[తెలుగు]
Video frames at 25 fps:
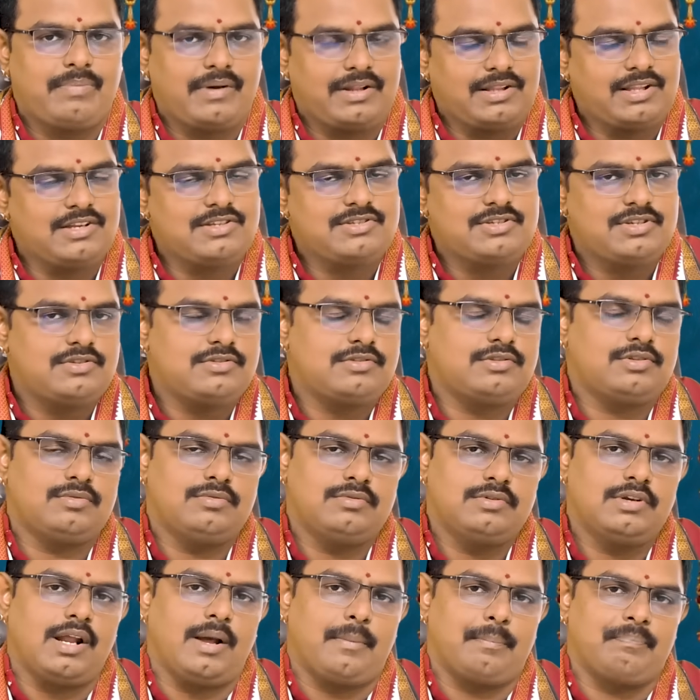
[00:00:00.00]
ప్రదర్శిస్తూ
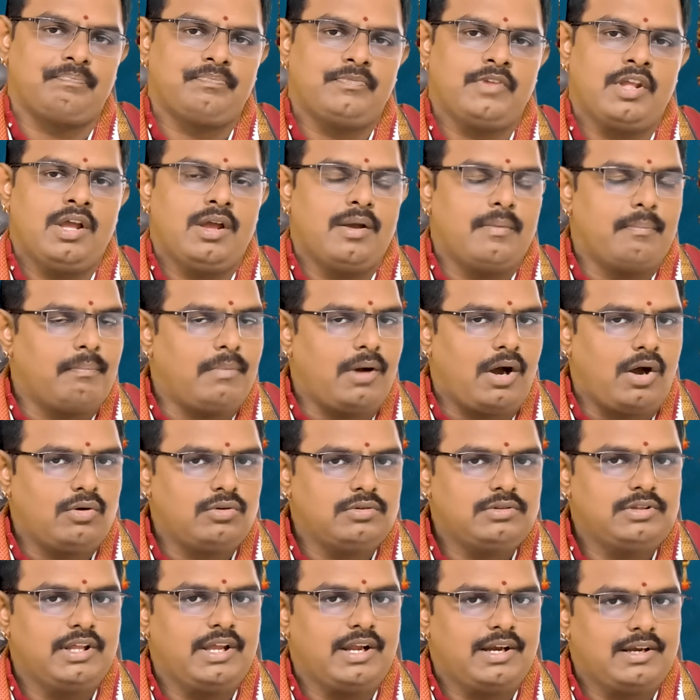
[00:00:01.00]
ఉన్నాం
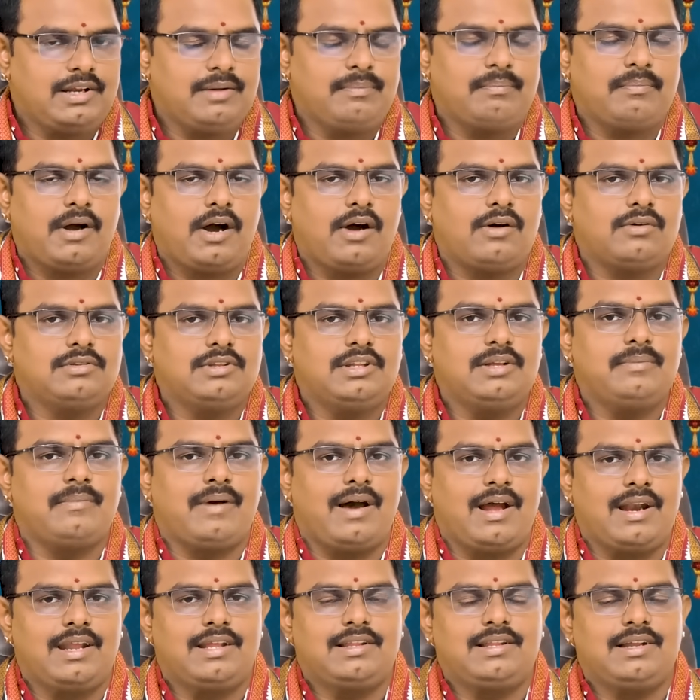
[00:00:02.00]
బాగుంది అంటే బాగుంది
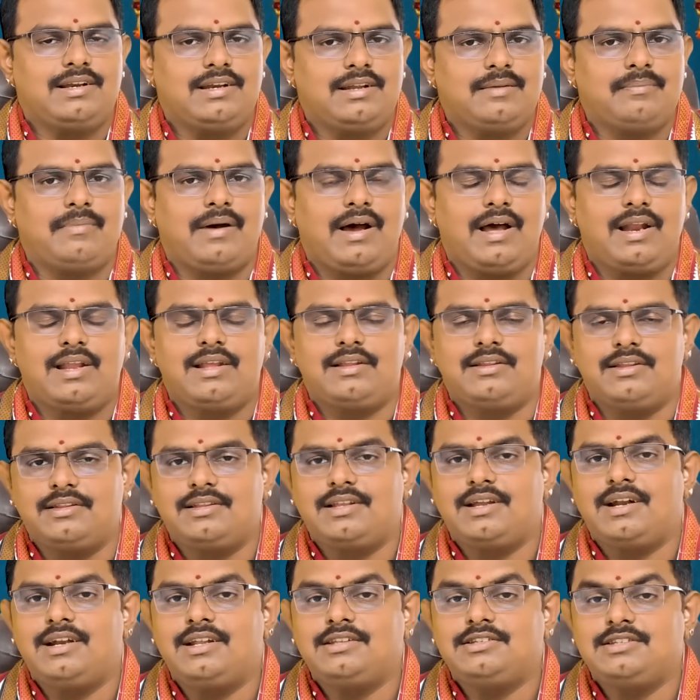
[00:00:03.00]
బాగాలేదంటే బాగాలేదు
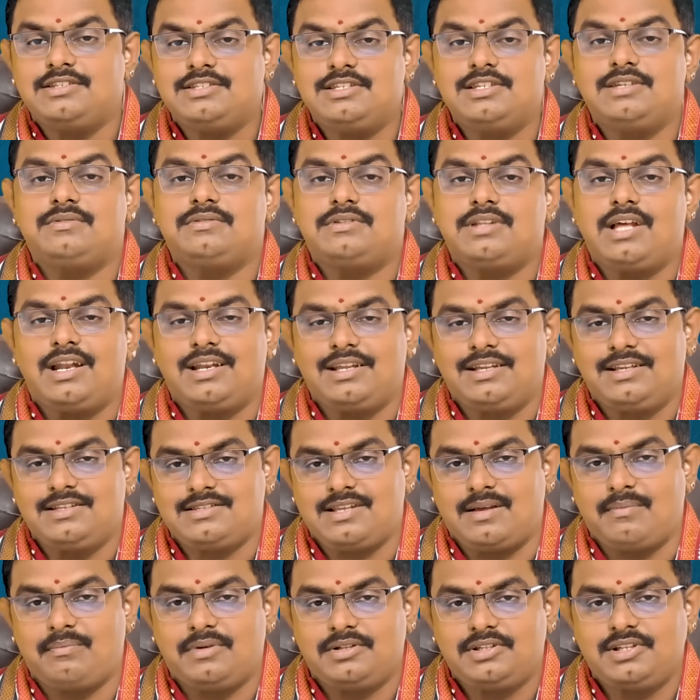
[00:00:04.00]
ఎందుకంటే ఇది జీవితానికి
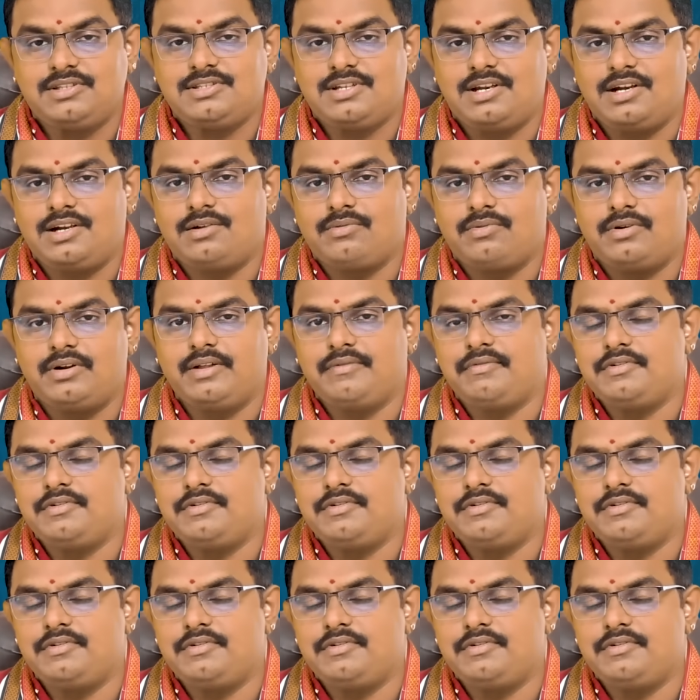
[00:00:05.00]
సంబంధించినటువంటి